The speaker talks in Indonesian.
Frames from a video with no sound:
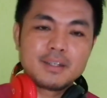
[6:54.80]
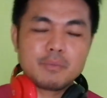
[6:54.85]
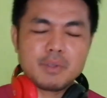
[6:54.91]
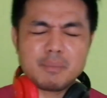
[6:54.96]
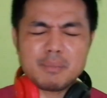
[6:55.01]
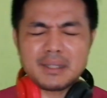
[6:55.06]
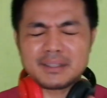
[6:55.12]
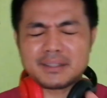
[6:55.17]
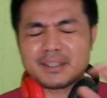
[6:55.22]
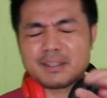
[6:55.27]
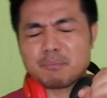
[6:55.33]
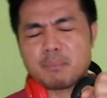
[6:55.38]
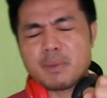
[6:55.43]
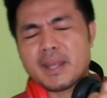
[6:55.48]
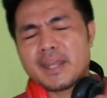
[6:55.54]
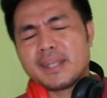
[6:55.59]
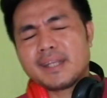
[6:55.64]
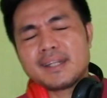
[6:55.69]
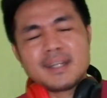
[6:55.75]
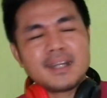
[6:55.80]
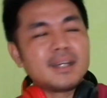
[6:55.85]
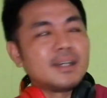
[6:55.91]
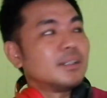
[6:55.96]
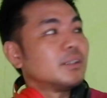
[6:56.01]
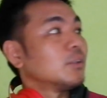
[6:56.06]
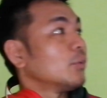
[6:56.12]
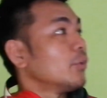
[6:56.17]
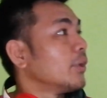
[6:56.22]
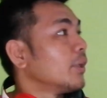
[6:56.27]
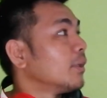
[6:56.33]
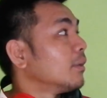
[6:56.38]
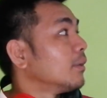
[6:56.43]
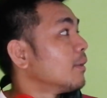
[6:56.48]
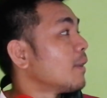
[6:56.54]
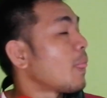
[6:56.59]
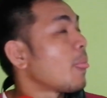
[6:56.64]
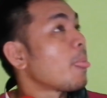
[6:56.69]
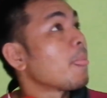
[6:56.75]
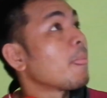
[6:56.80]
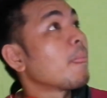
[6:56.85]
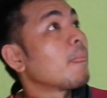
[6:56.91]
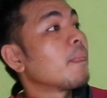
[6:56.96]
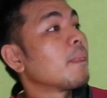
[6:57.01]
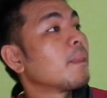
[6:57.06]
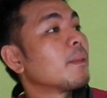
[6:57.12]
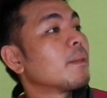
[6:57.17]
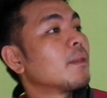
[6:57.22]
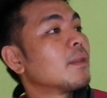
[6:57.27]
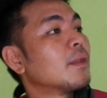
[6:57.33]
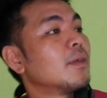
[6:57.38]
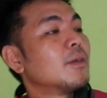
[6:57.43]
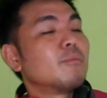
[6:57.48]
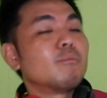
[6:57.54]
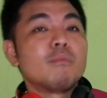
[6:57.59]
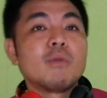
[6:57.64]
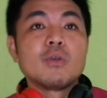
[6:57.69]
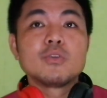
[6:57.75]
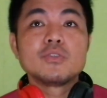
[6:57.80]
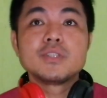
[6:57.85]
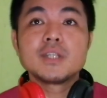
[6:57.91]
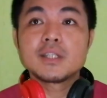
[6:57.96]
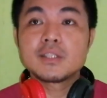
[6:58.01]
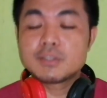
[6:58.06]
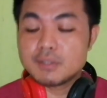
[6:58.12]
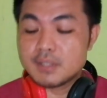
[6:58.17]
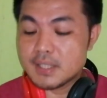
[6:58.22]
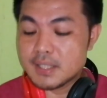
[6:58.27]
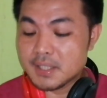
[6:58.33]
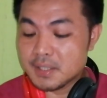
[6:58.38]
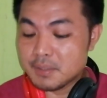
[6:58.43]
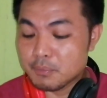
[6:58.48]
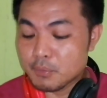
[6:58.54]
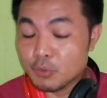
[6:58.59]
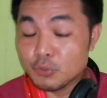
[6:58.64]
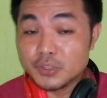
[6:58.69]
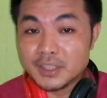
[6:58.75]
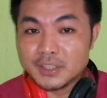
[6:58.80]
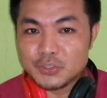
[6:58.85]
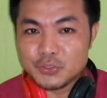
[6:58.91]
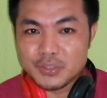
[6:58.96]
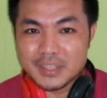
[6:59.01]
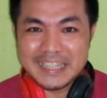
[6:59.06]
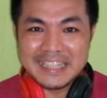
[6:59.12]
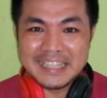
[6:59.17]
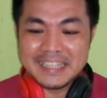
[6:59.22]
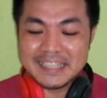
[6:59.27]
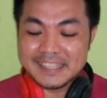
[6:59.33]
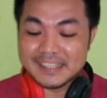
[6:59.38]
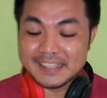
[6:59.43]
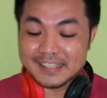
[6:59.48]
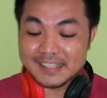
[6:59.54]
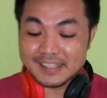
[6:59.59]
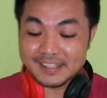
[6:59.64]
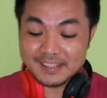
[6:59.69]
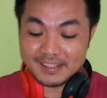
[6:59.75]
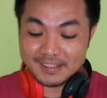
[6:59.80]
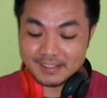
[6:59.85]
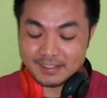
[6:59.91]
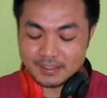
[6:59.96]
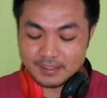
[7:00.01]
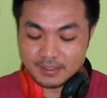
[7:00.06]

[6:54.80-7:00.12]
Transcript: memang terbaik lah Uh, mau hujan sudah nih mau hujan sudah nih